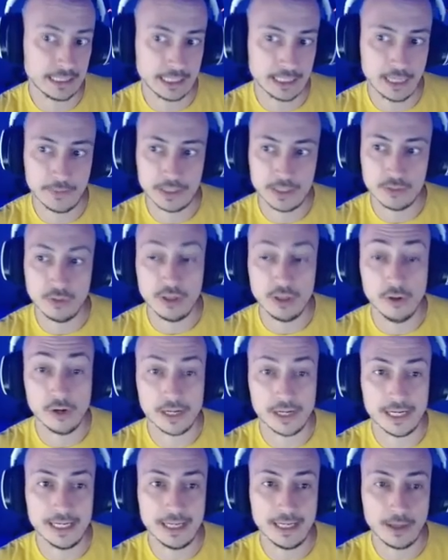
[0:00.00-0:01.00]
claves. No ha ido el
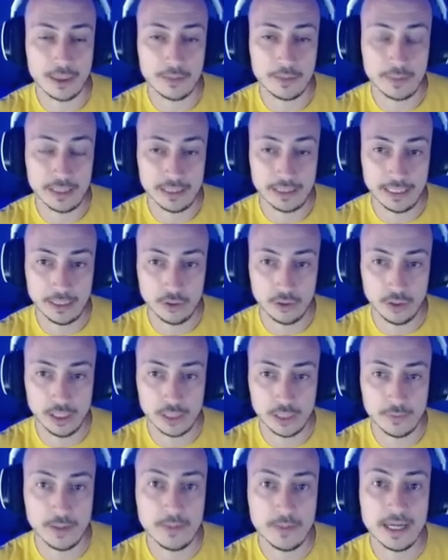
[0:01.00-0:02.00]
rally al cementerio. El
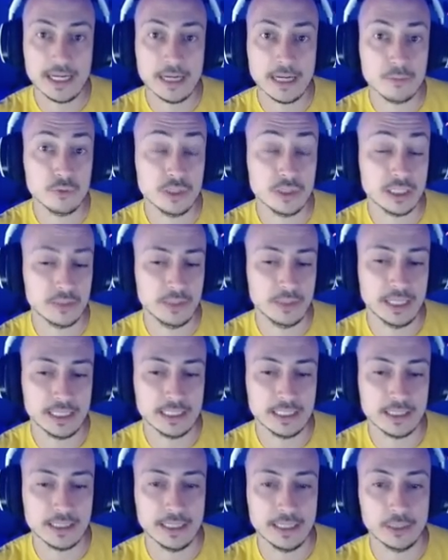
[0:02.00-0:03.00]
rival va a ganar muchas vidas,
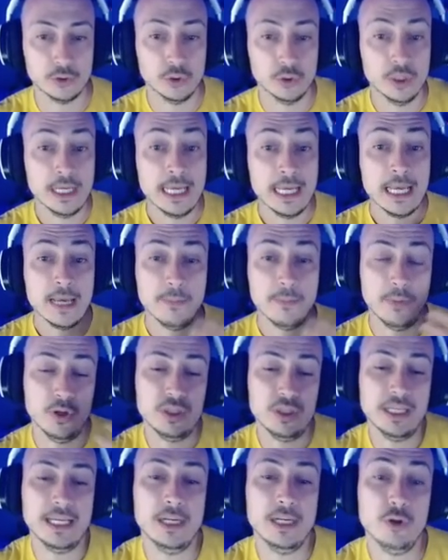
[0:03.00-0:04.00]
es cierto. Pero es
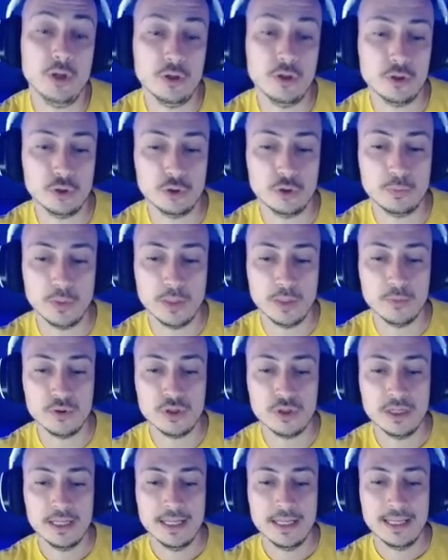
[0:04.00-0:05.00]
que creo que nosotros
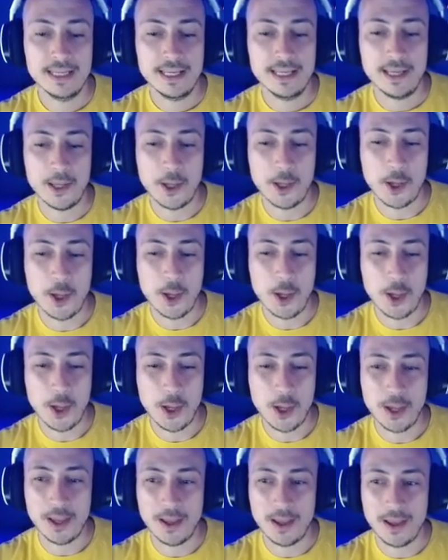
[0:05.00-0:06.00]
podemos
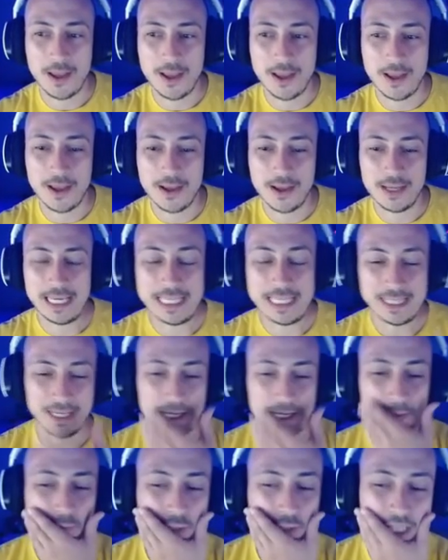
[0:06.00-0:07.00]
eh,
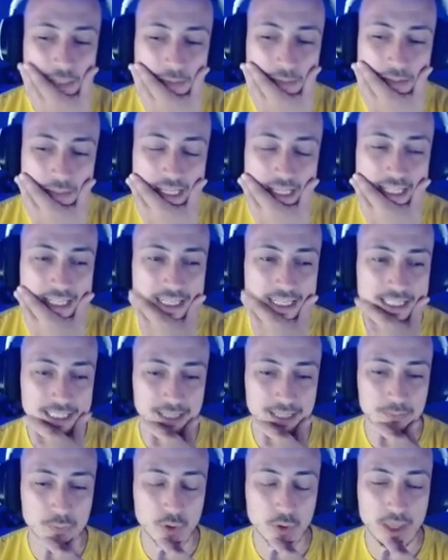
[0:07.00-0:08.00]
quitarle muchas más vidas de las que
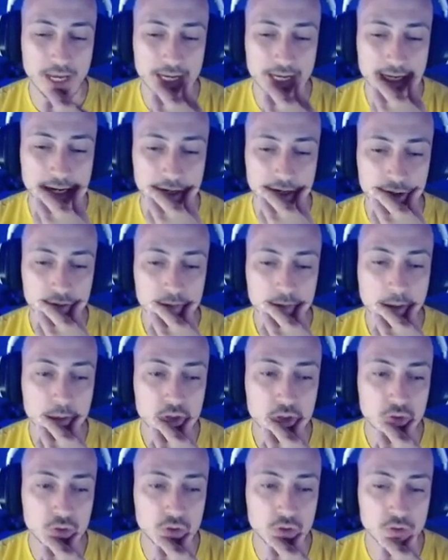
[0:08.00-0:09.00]
él puede ganar, ¿no? Vamos
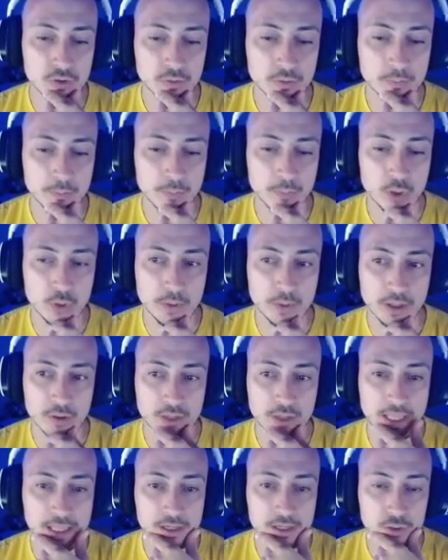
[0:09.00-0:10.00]
con
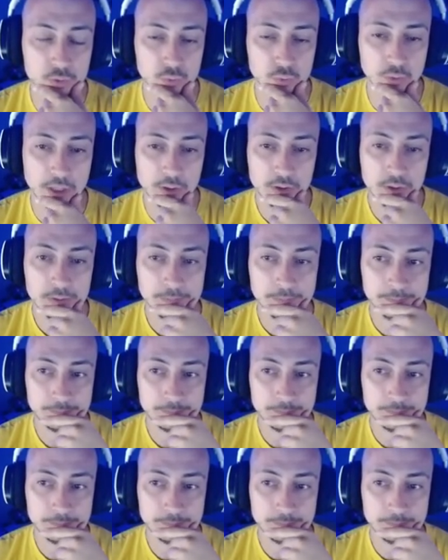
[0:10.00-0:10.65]
proveedora del suturador.